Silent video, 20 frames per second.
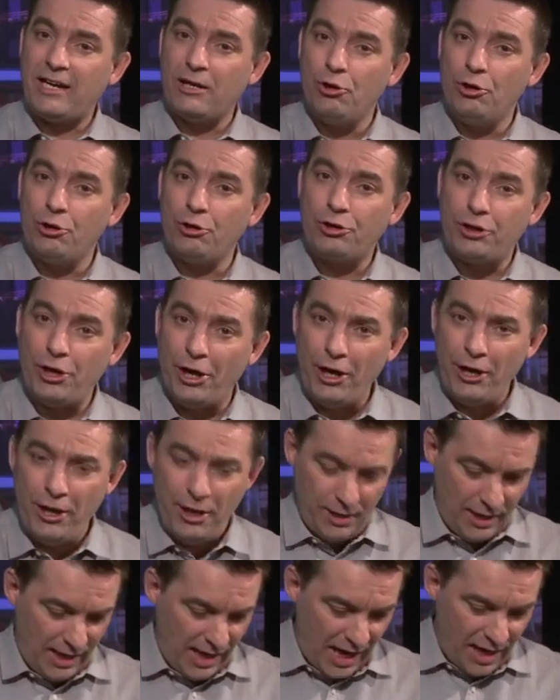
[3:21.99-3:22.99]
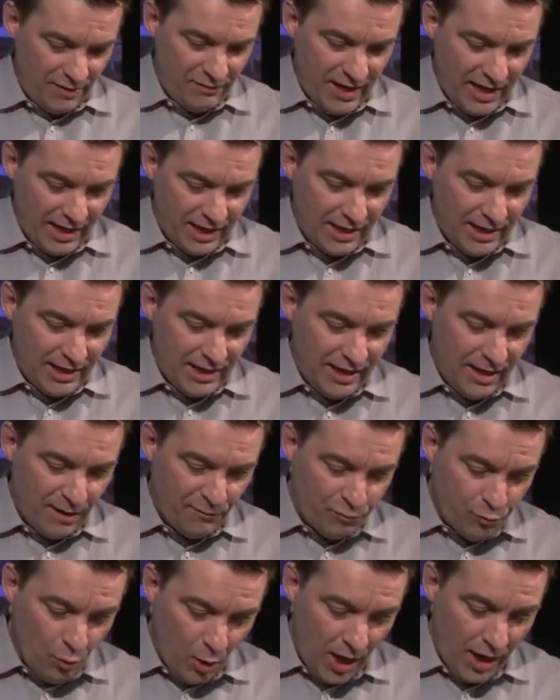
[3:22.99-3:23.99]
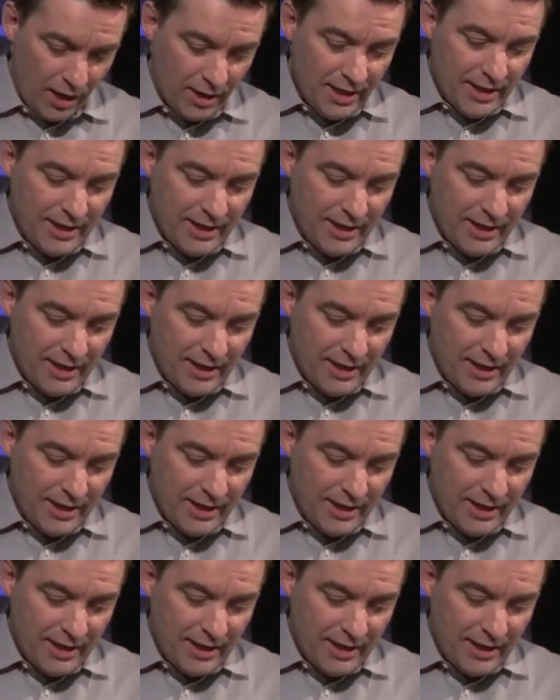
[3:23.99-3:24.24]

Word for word: le cœur, avec la foi.